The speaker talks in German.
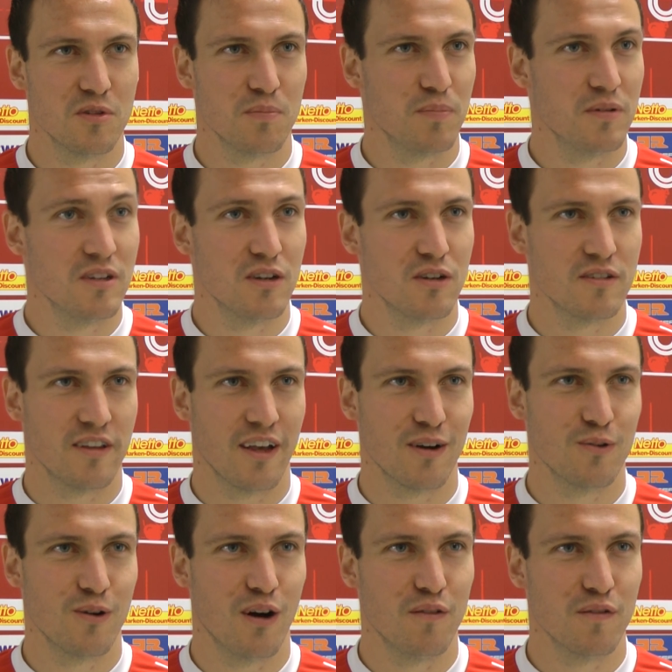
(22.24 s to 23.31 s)
Ich bin hier sehr
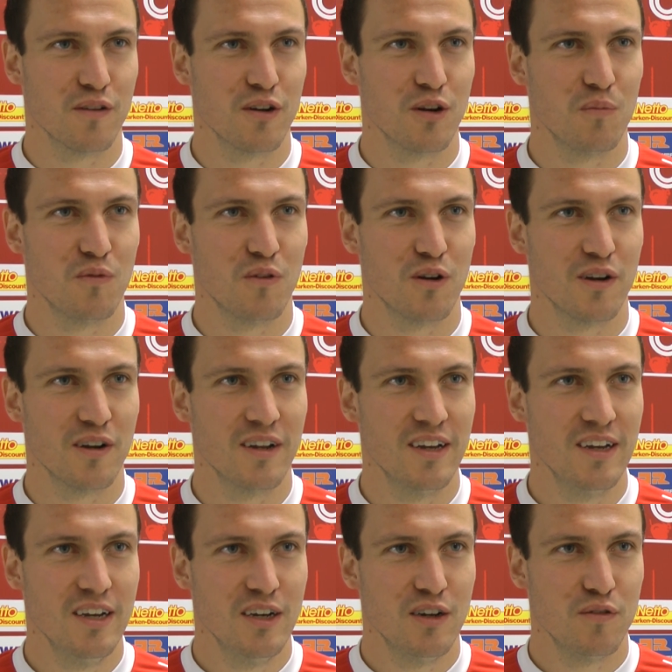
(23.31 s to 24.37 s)
gut aufgenommen worden,
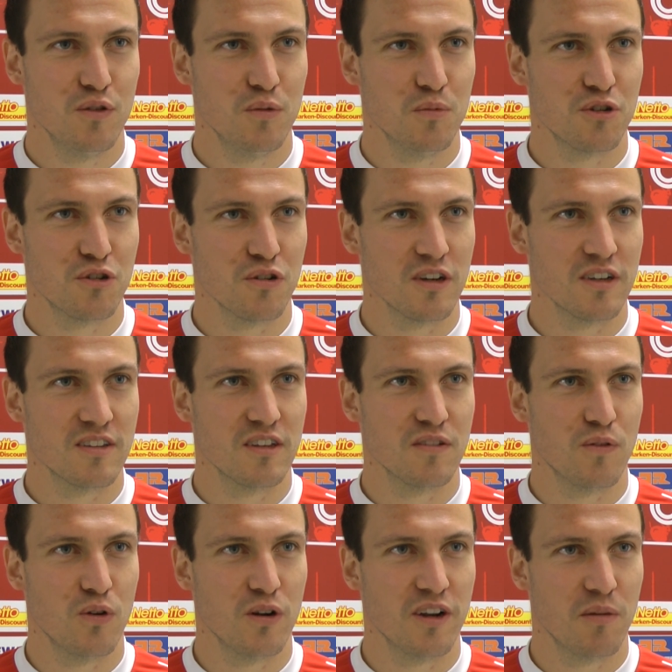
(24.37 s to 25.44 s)
fühle mich schon richtig
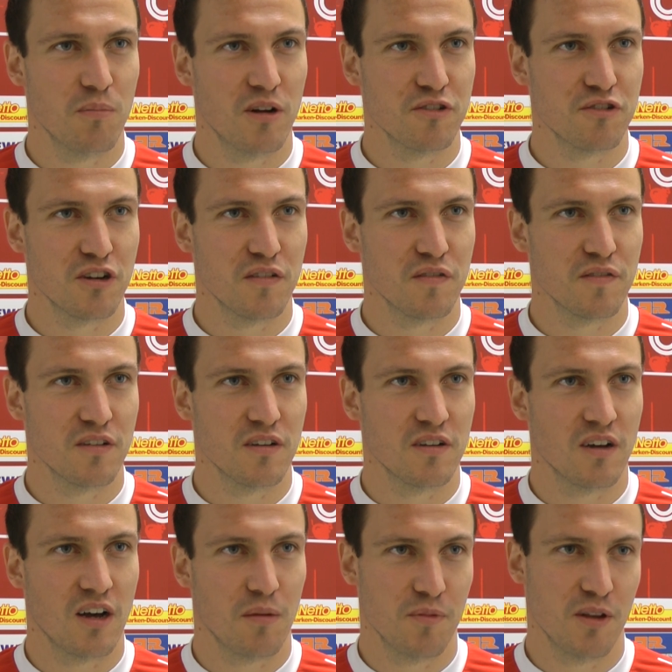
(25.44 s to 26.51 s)
wohl in der Mannschaft,
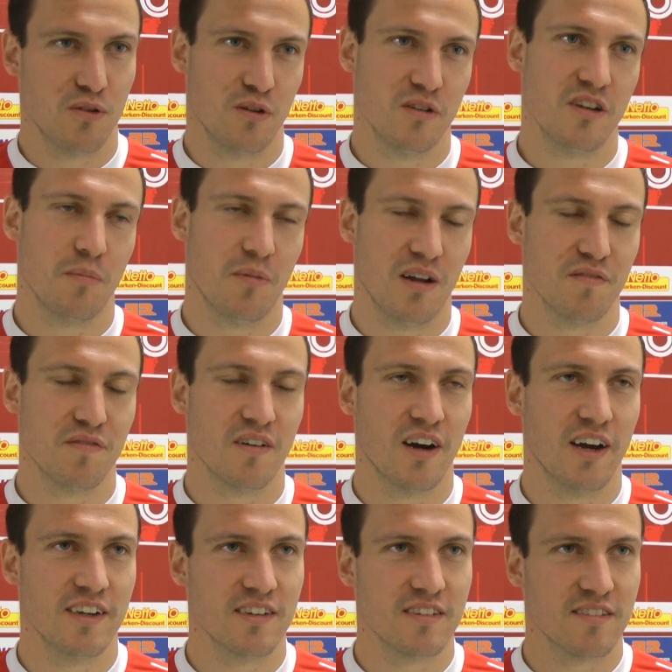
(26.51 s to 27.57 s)
äh, habe natürlich am Anfang
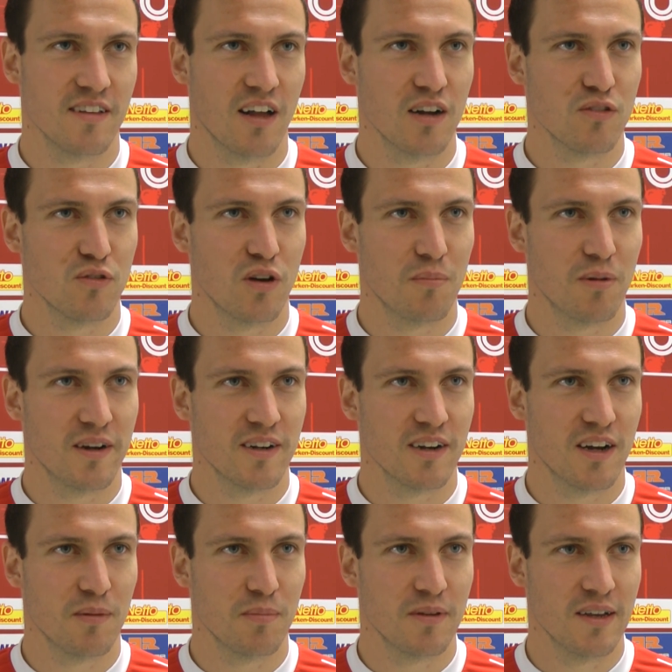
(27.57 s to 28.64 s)
einiges nachzuarbeiten
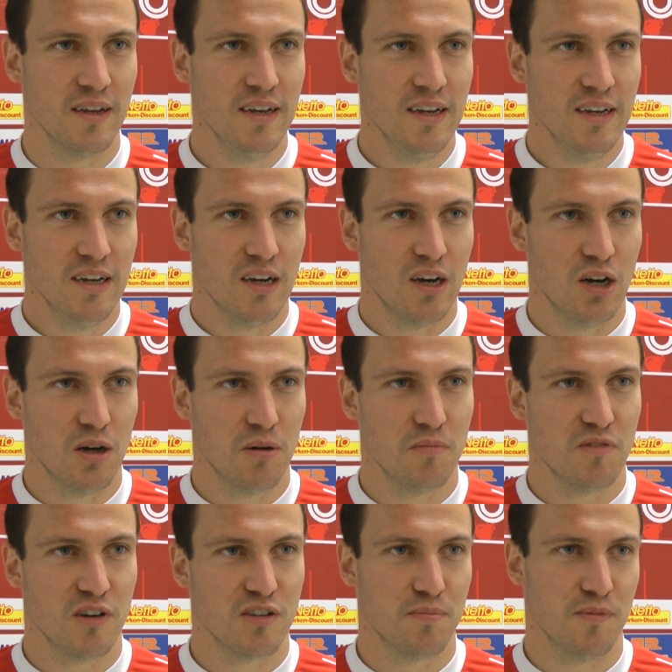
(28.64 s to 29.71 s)
gehabt,
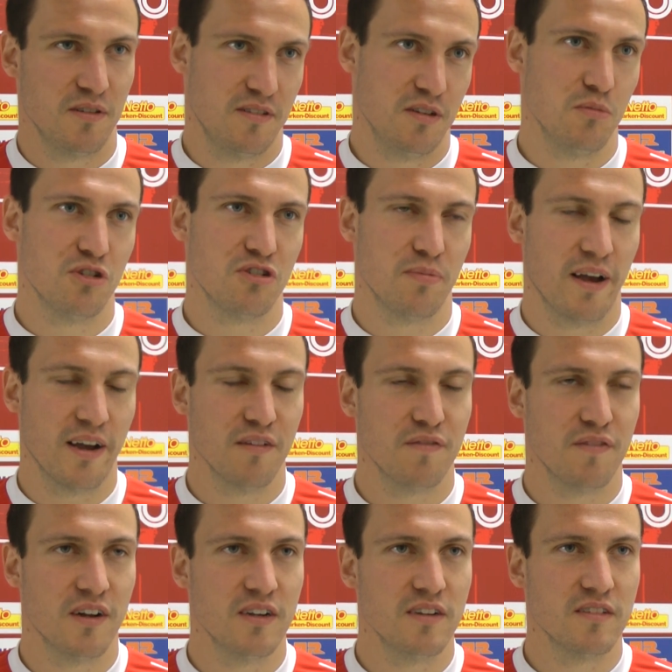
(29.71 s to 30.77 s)
ähm, was mir ziemlich schwer
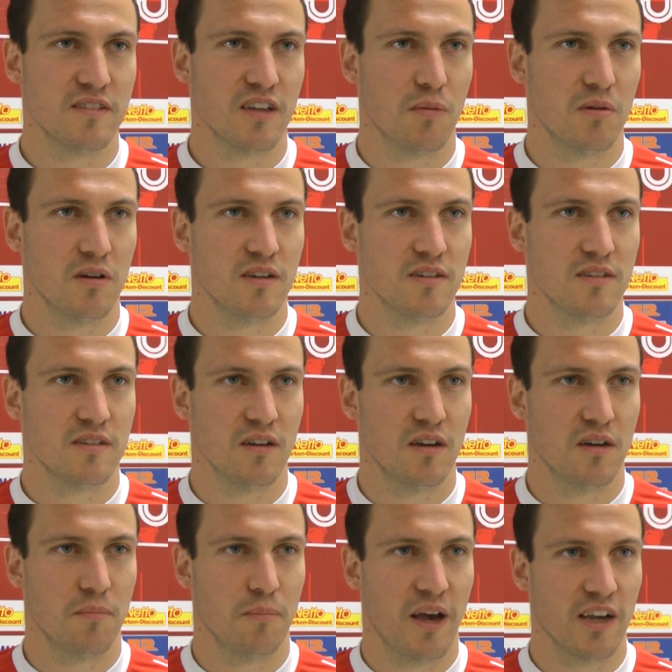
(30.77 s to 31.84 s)
gefallen ist, aber ich
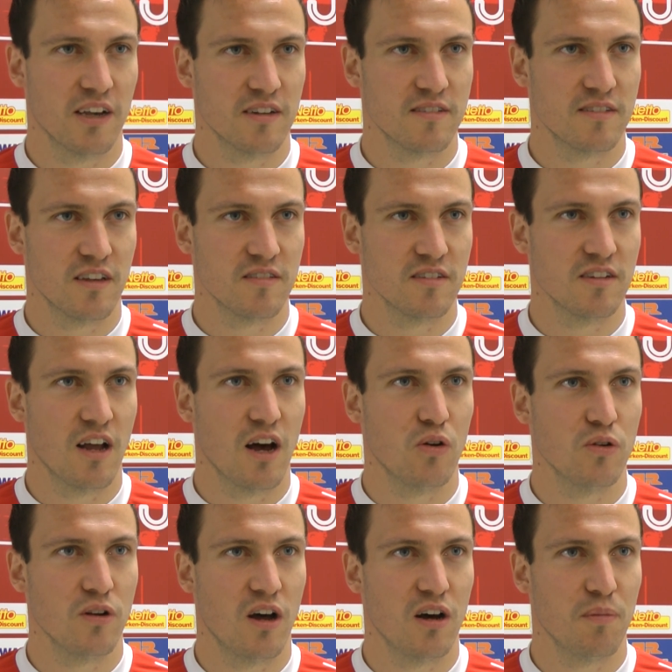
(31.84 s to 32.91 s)
äh, merke jetzt, dass ich nach
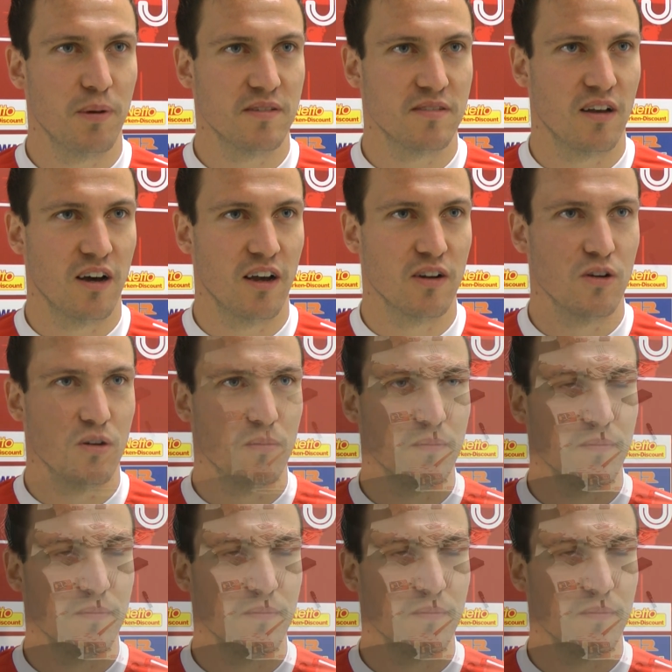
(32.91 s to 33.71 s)
und nach besser reinkomme.